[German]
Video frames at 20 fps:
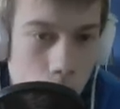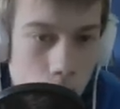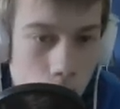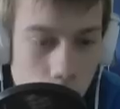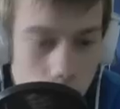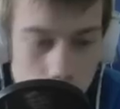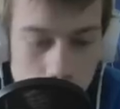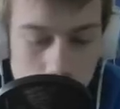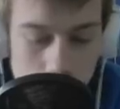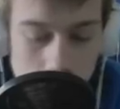
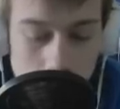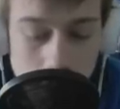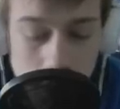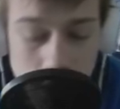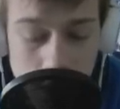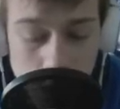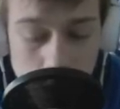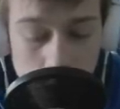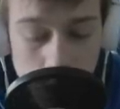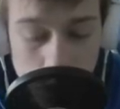ähm, er macht
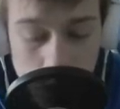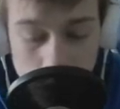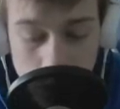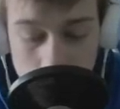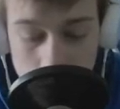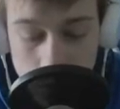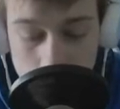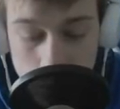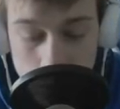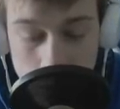auch
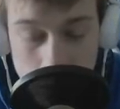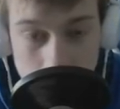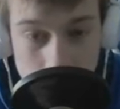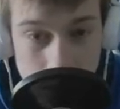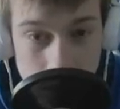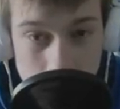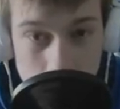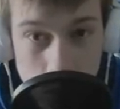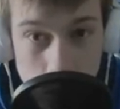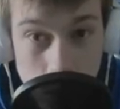ähm, über sein